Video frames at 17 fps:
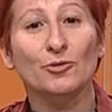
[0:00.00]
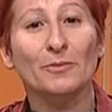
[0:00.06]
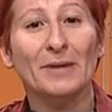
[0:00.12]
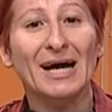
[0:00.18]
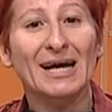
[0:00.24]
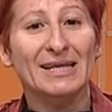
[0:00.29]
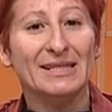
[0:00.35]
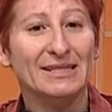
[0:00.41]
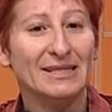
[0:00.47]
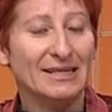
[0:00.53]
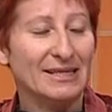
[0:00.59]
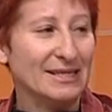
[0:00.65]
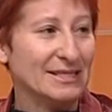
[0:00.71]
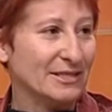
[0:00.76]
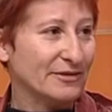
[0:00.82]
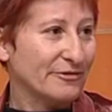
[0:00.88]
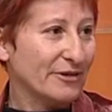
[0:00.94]
domande
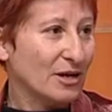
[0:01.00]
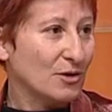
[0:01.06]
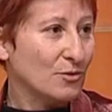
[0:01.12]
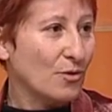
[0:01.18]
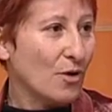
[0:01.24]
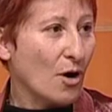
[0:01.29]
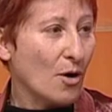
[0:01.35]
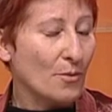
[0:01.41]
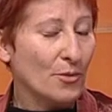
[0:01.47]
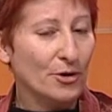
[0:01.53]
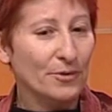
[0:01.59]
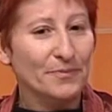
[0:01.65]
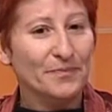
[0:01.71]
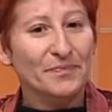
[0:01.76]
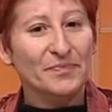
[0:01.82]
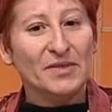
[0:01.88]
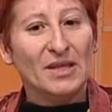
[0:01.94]
che si fa
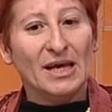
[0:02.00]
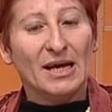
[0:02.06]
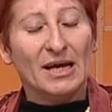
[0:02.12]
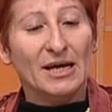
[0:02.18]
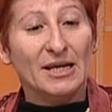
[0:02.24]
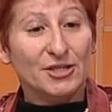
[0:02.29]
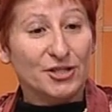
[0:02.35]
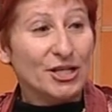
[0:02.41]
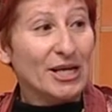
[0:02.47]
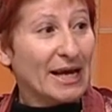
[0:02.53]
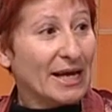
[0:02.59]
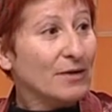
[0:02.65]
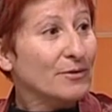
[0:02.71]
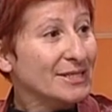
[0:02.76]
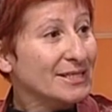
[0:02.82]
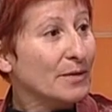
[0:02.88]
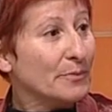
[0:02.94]
all'uomo, eh,
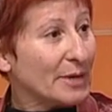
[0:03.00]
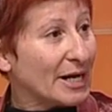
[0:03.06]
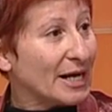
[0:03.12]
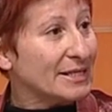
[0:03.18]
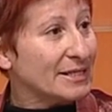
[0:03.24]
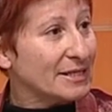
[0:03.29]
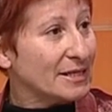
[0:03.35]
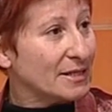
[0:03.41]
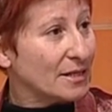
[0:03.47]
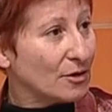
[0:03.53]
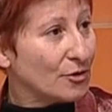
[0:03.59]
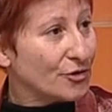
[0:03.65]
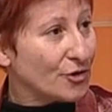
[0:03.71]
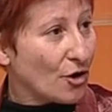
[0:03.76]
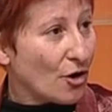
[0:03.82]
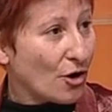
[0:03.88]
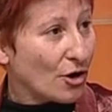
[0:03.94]
c'è questa pratica dello
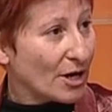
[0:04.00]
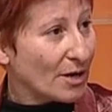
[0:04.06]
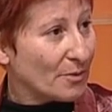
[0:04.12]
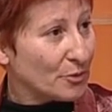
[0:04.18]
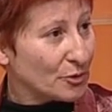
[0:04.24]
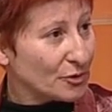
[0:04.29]
yoga